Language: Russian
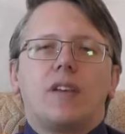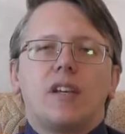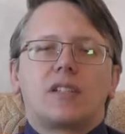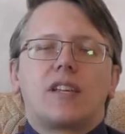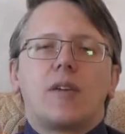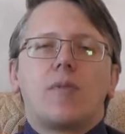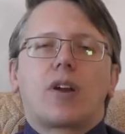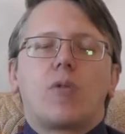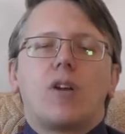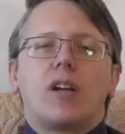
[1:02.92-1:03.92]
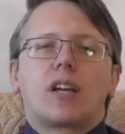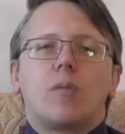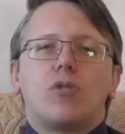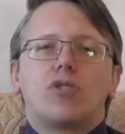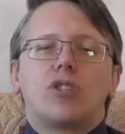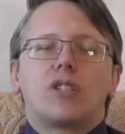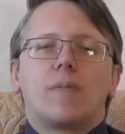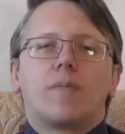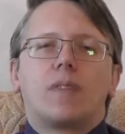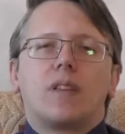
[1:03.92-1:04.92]
есть схема регулятора
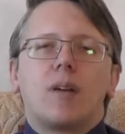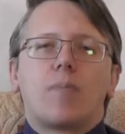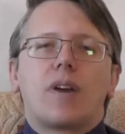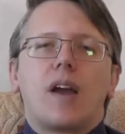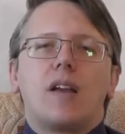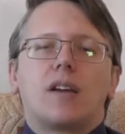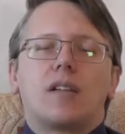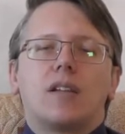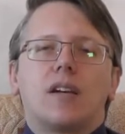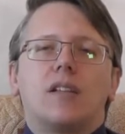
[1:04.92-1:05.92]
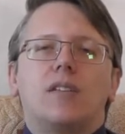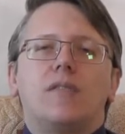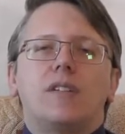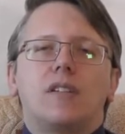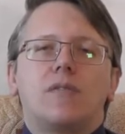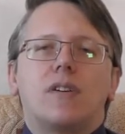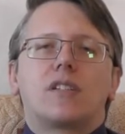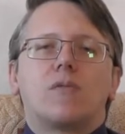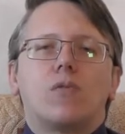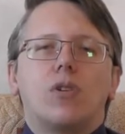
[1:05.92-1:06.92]
мощности для паяльника на
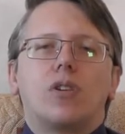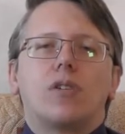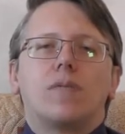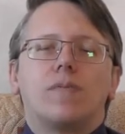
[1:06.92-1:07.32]
220 вольт.